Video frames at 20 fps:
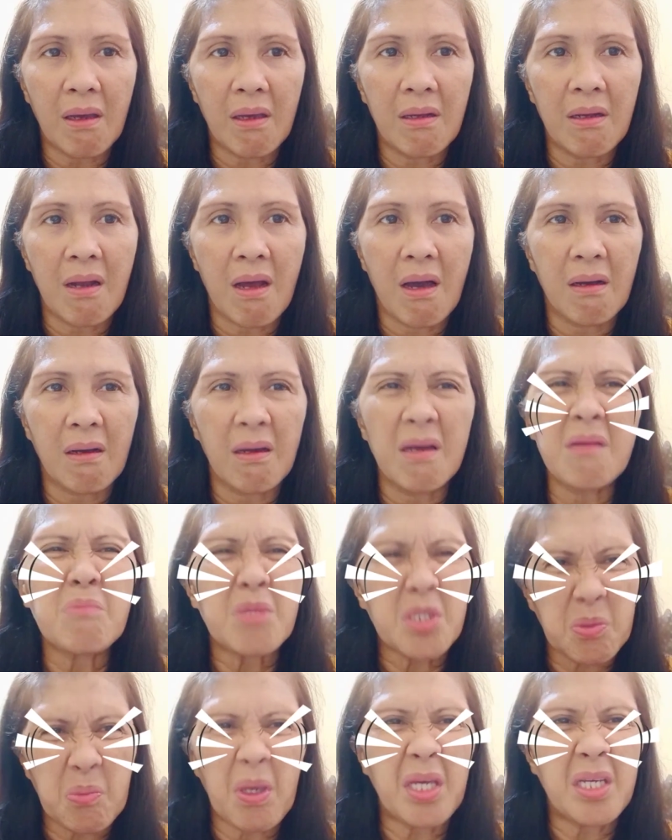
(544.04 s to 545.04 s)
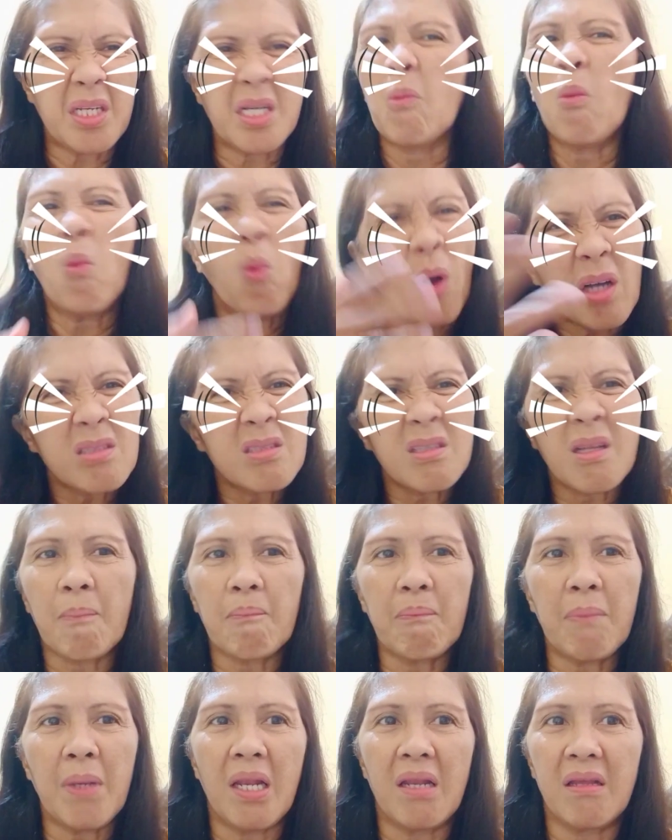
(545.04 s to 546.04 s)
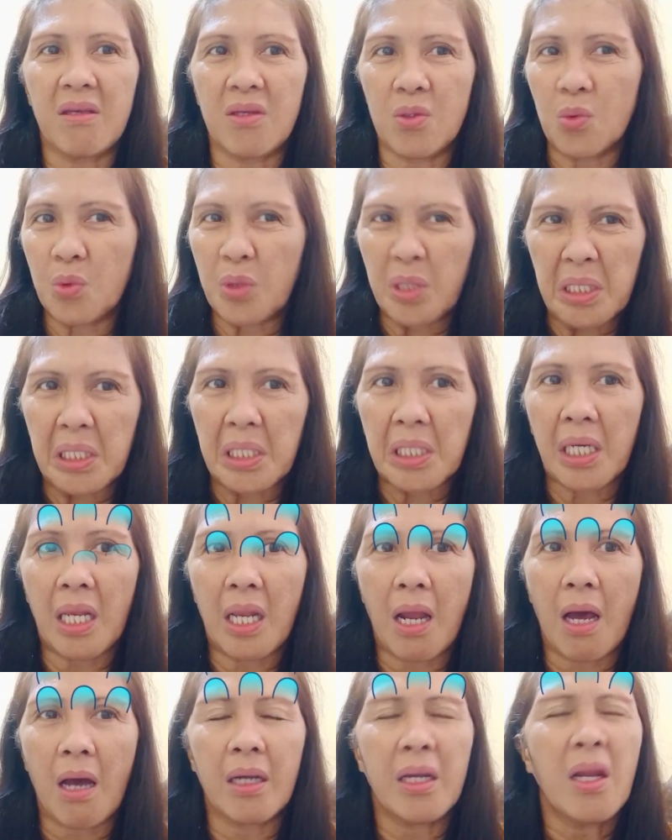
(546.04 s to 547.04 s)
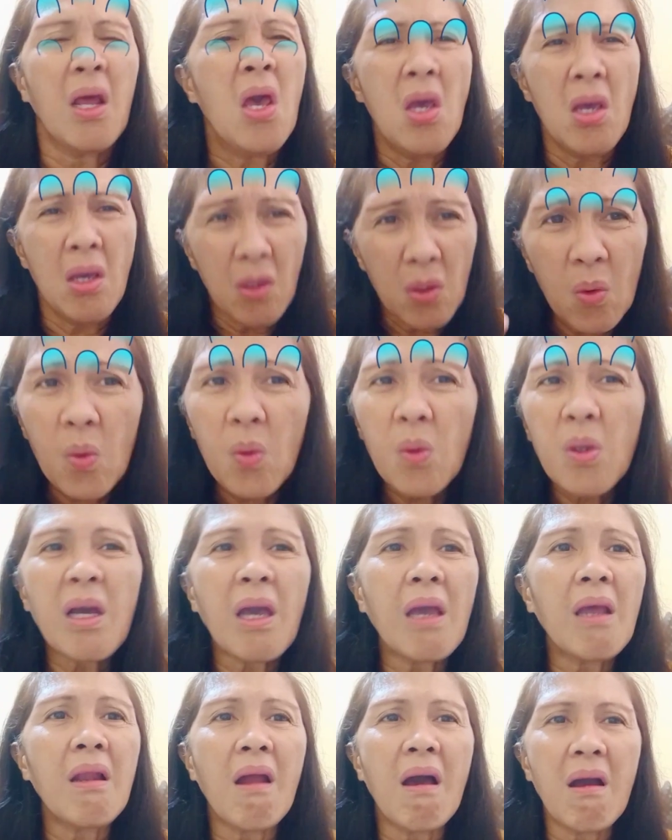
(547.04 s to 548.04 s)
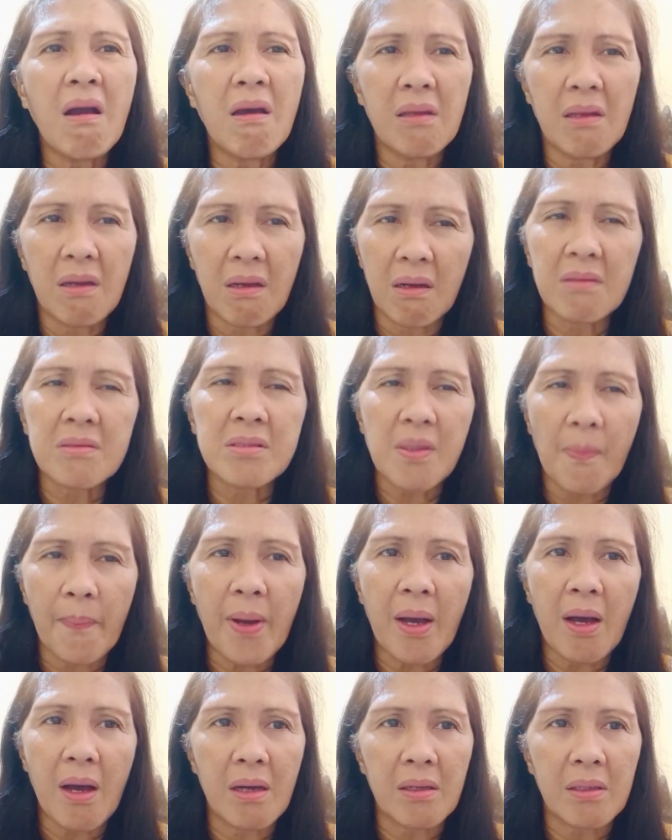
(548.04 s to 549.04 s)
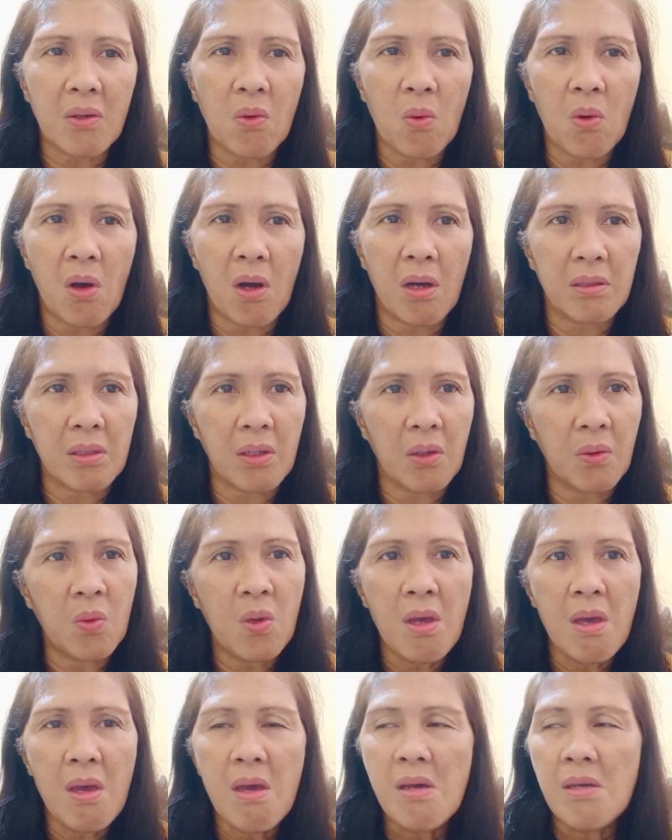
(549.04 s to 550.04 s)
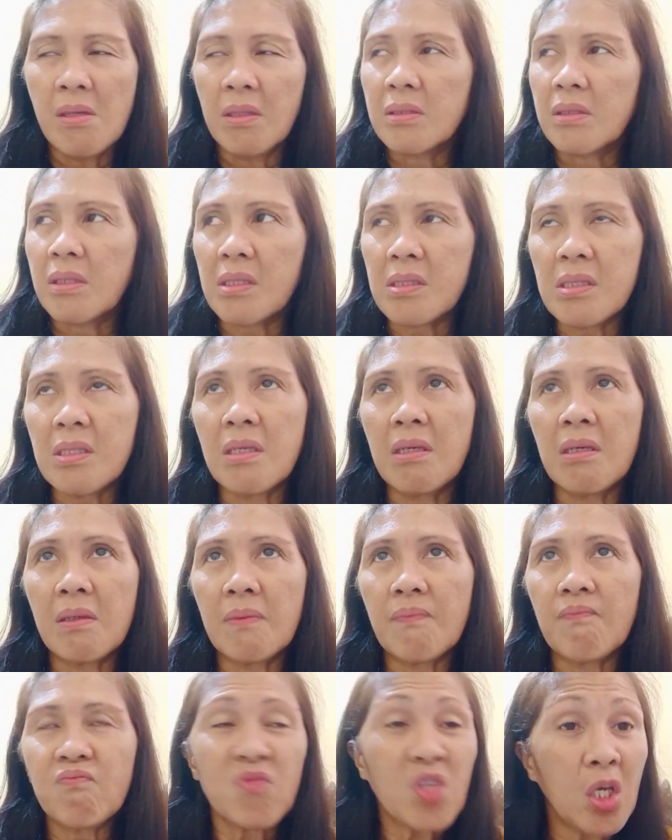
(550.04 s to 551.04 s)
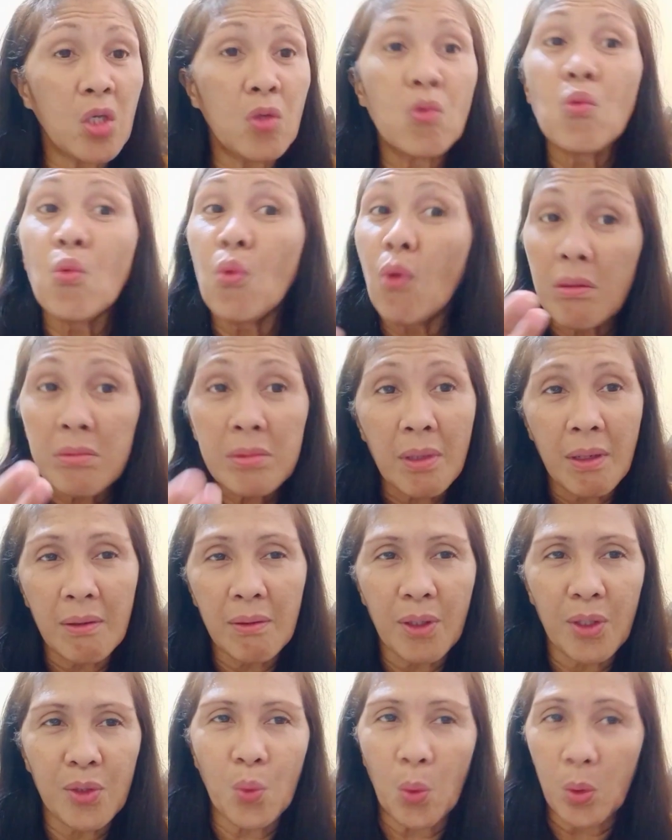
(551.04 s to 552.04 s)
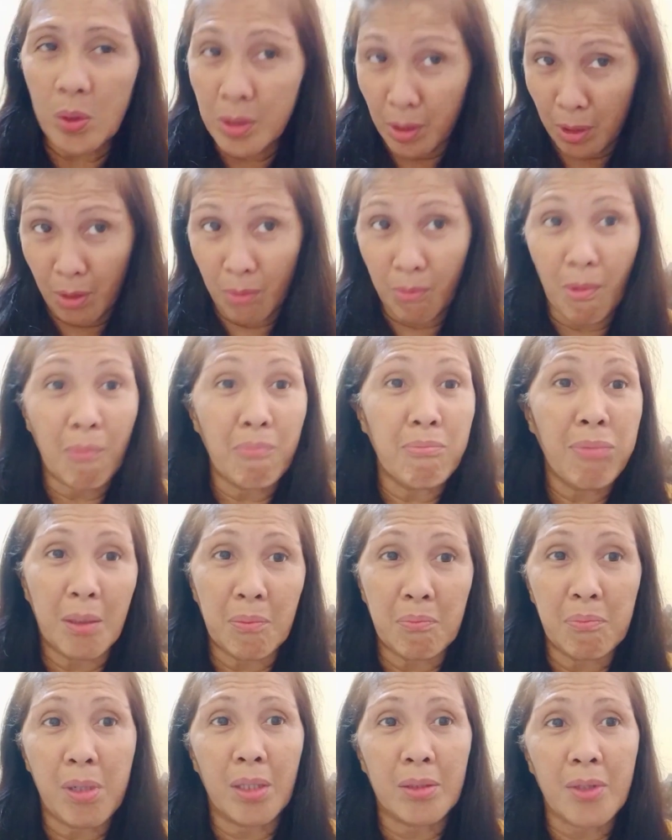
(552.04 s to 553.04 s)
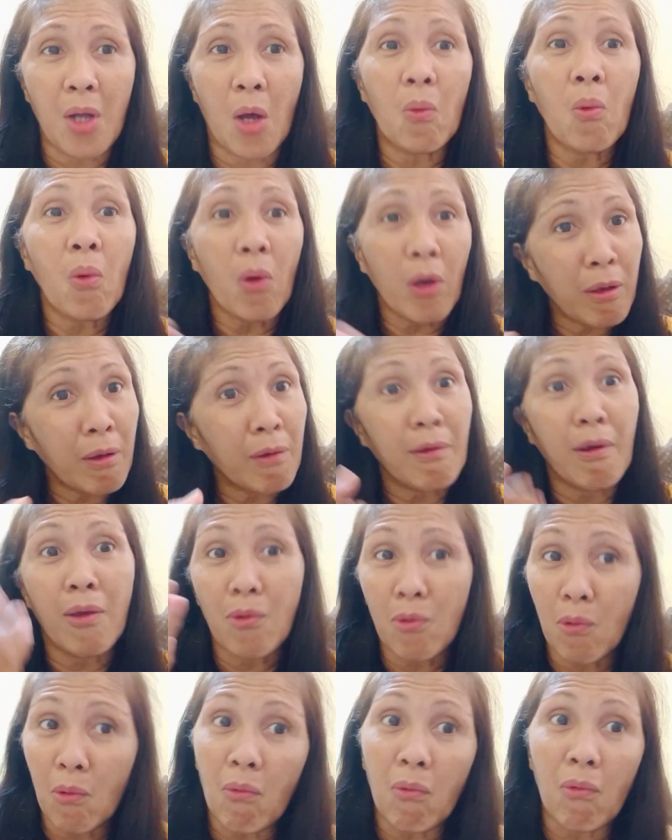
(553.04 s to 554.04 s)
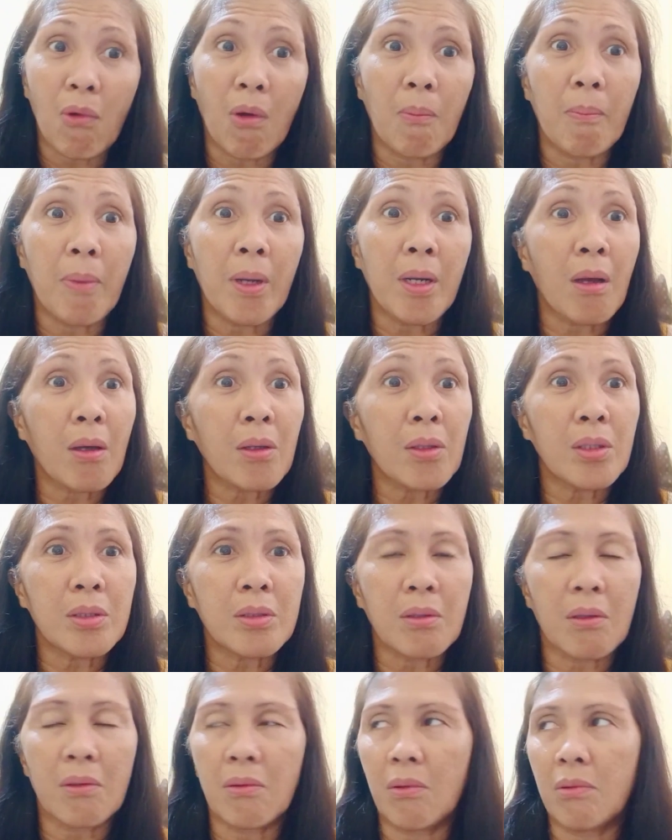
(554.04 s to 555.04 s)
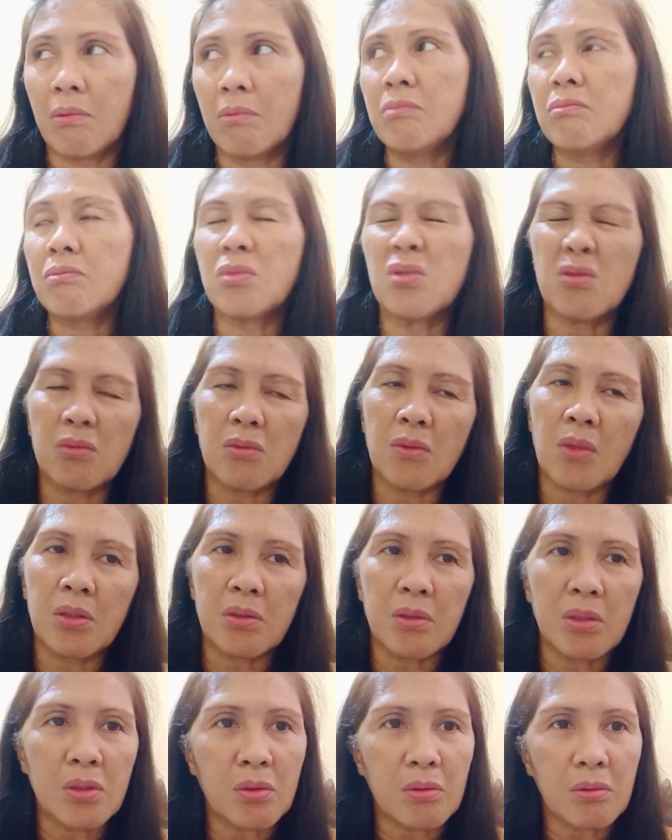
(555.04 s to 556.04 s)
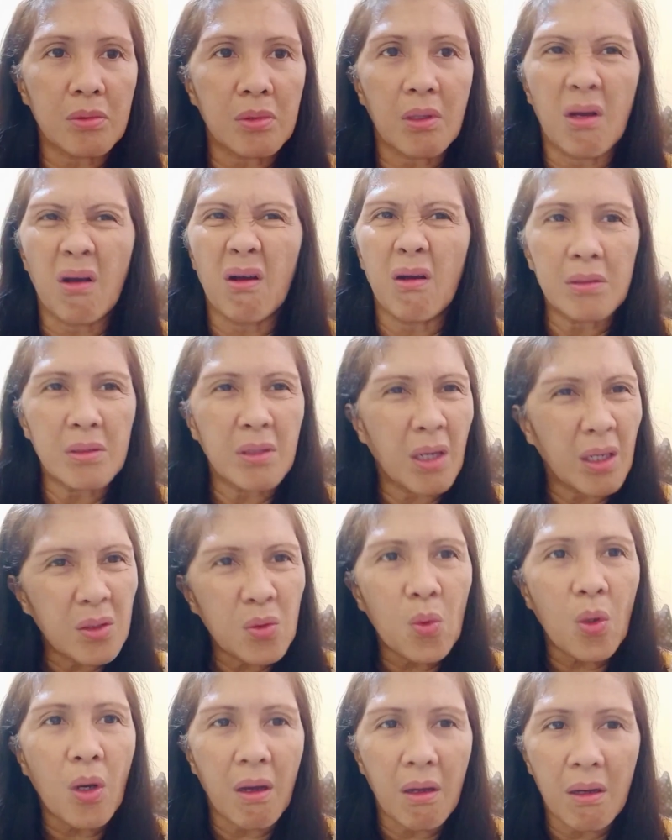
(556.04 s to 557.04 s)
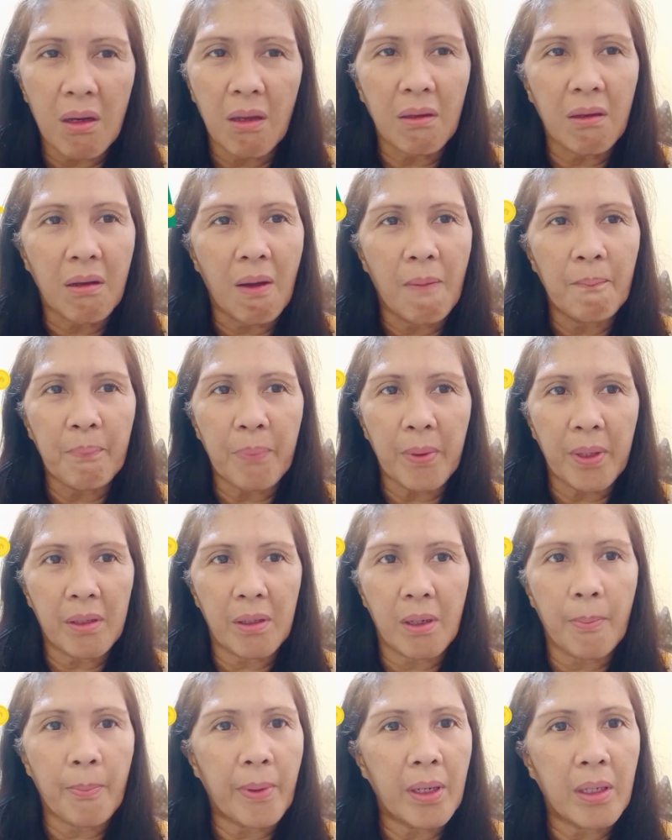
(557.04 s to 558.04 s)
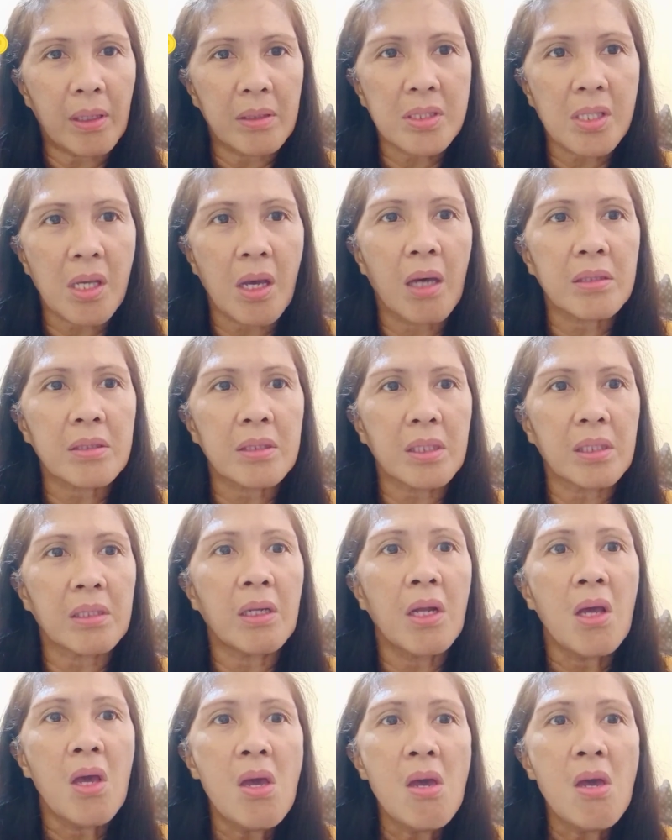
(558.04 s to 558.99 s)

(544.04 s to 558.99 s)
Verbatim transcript: kailangan, mas mainam wag nang bilhin yung hindi kailangan. Yung kailangan na lang sa pang-araw-araw kasi ngayon ko lang talaga ito kasi nagbablog-vlog na ako kaya ngayon ko lang ba nakita ng ganit, ga, gaano kahalaga ang pera pala sa atin.